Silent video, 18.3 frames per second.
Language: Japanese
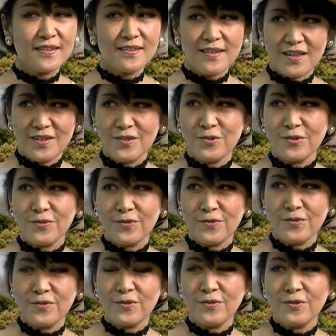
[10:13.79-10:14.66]
あ
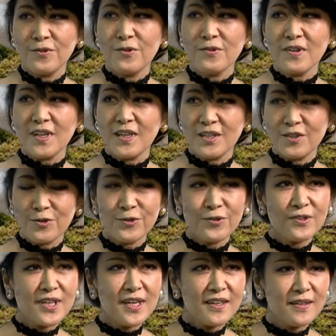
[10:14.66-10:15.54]
の北海道
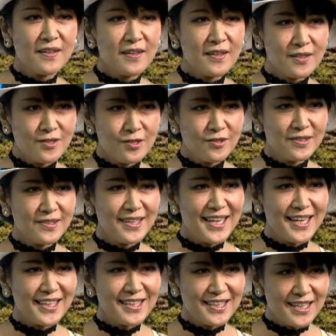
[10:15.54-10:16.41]
の大学
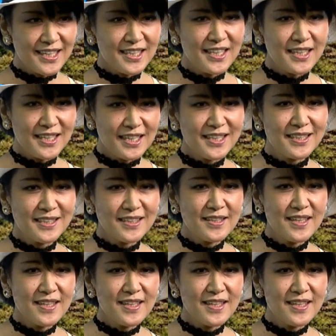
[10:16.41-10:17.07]
であったり、